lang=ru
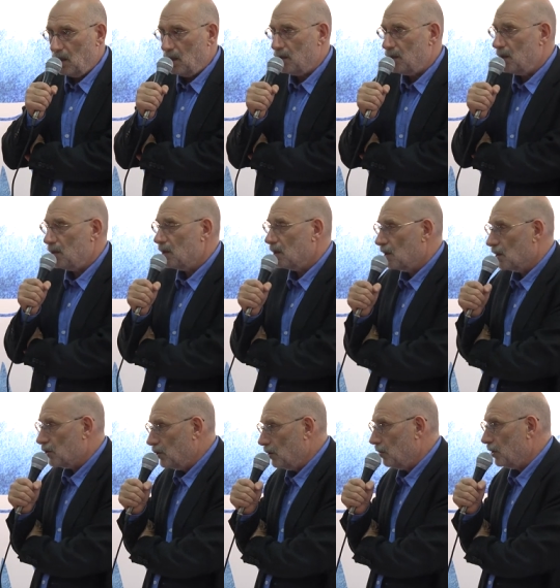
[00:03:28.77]
И здесь не
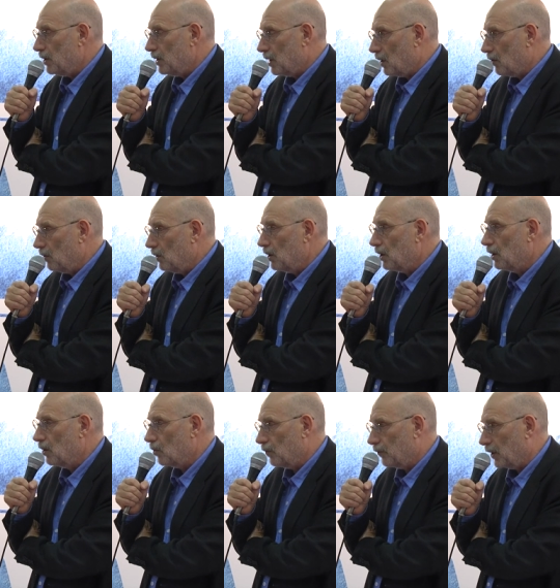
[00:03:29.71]
должно быть никакой
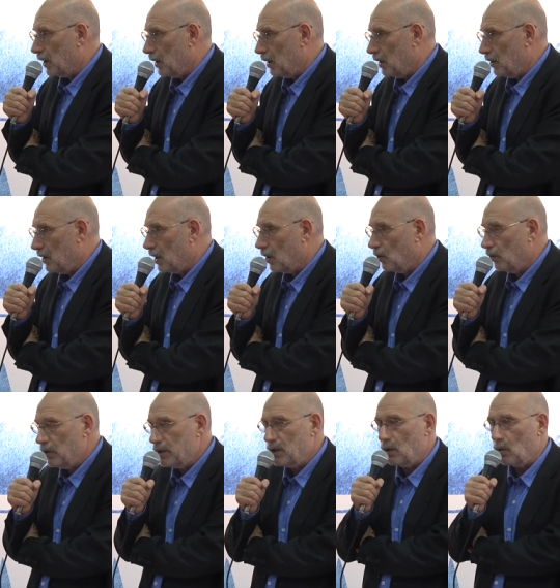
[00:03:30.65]
логировки,
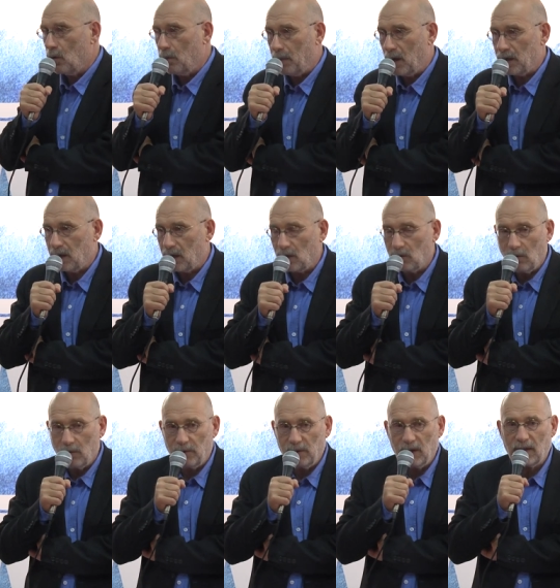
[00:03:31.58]
никакого сиропа,
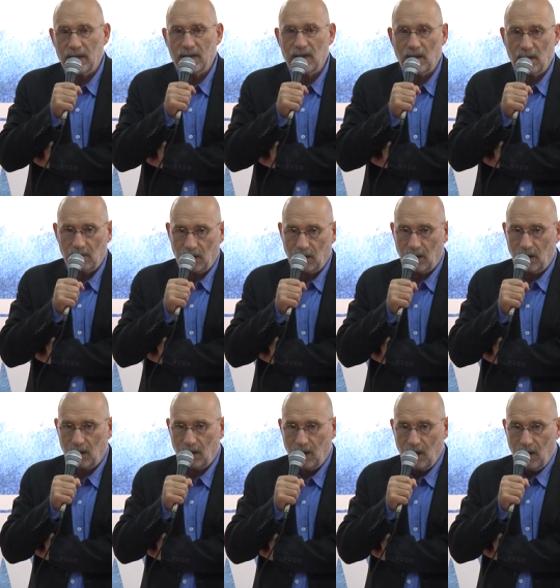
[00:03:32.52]
никакого фантазирования.